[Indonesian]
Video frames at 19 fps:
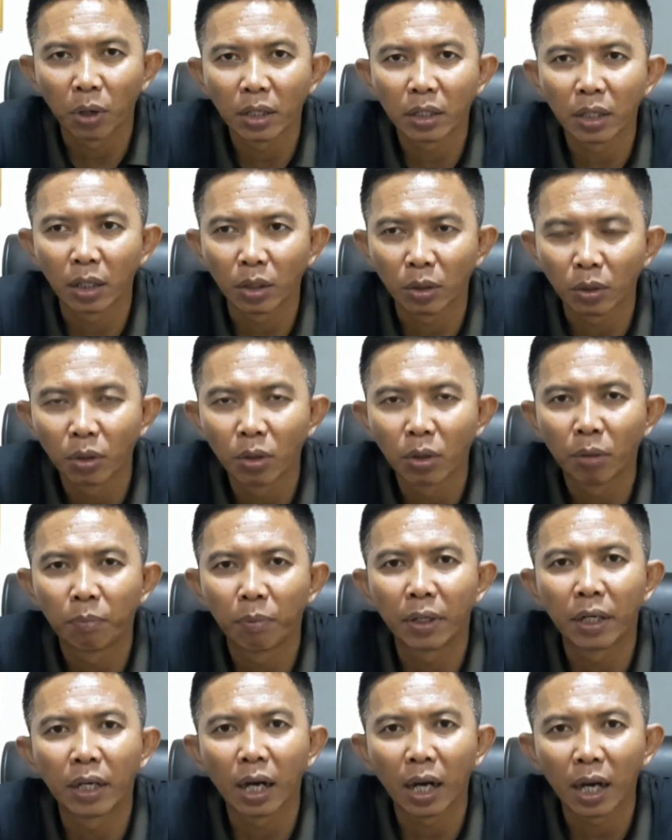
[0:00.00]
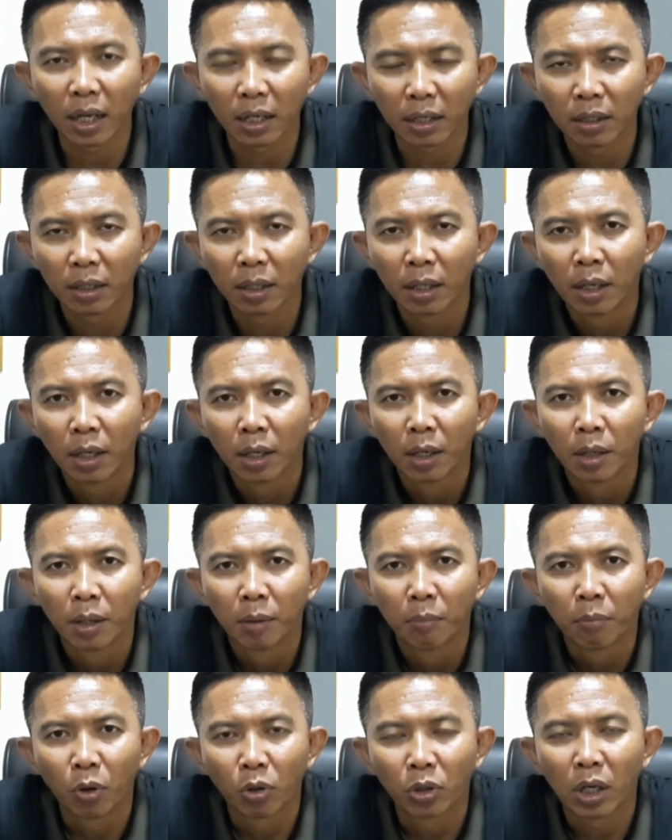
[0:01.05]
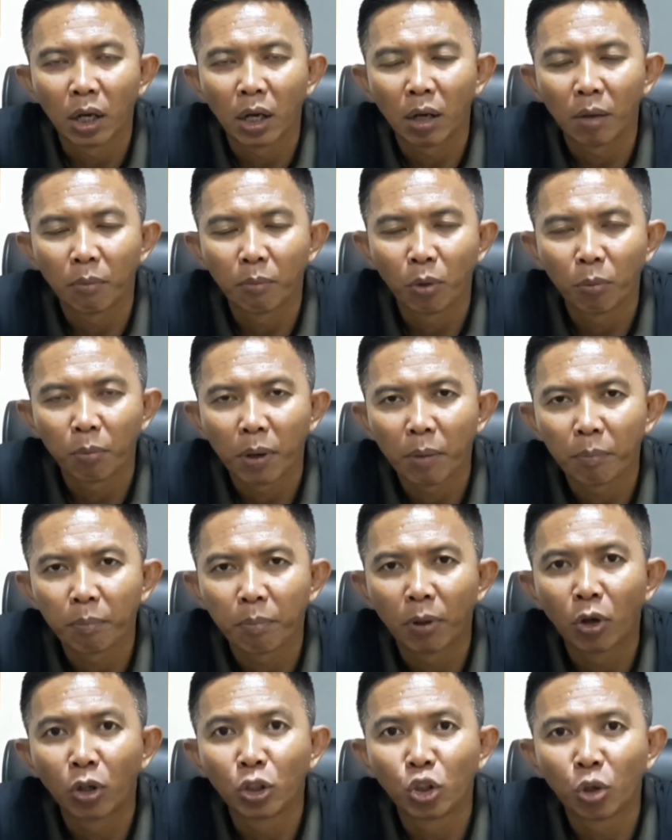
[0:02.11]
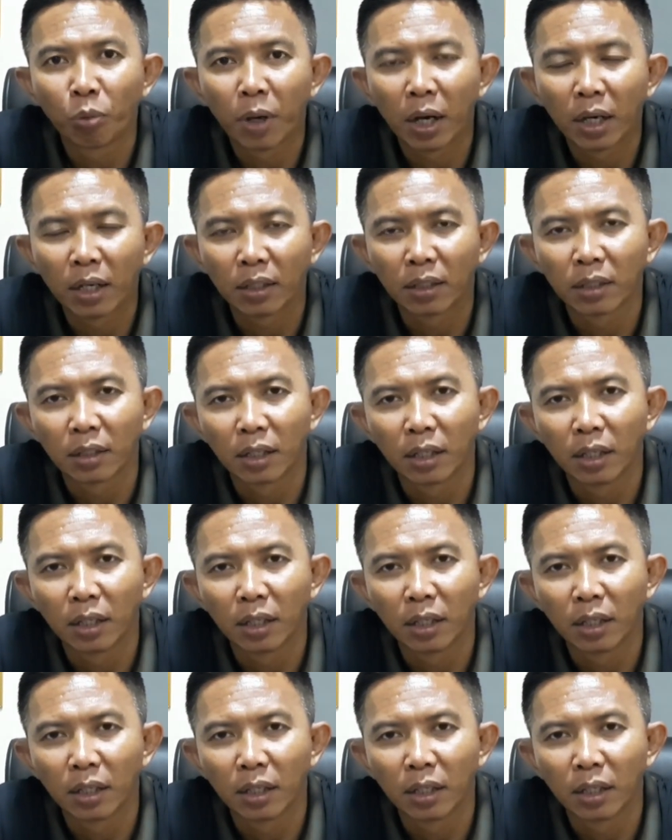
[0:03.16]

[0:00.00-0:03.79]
lakukan yaitu penindakan berupa berupa penunjukan